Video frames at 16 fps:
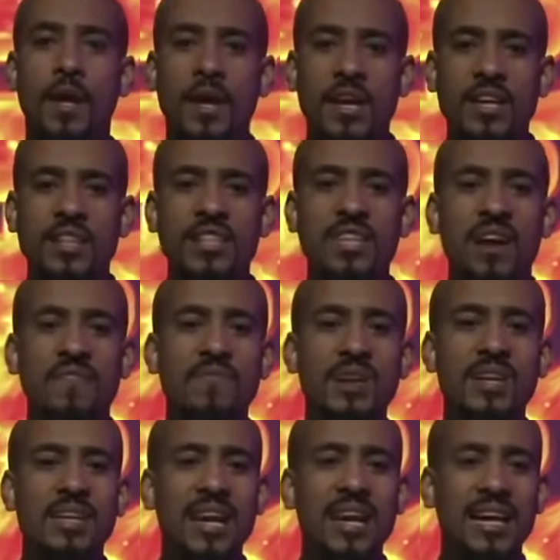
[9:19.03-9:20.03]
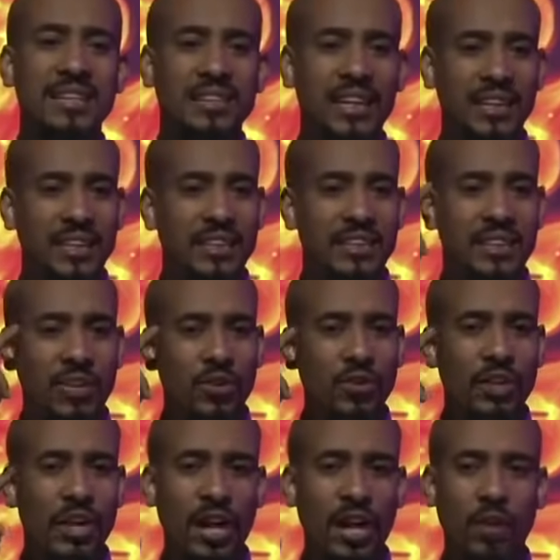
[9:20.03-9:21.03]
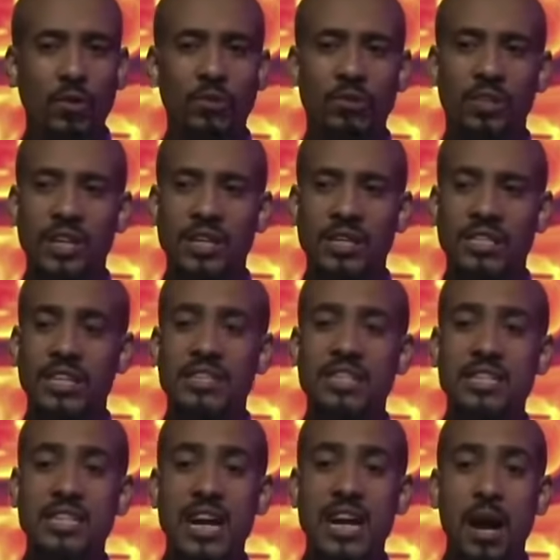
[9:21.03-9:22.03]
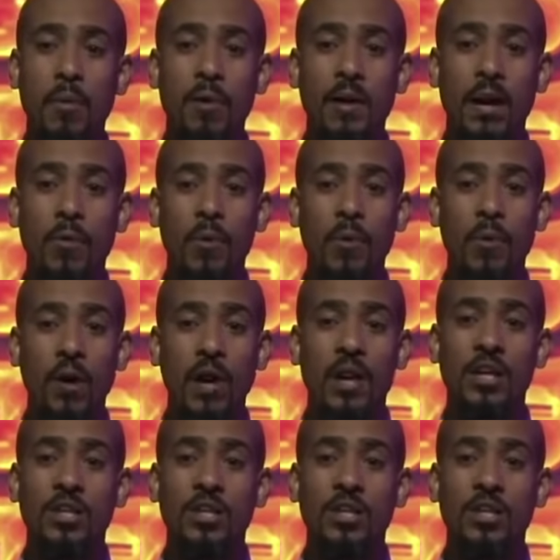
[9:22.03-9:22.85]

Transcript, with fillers: y te amenaza diciéndote a la conciencia, si abre la boca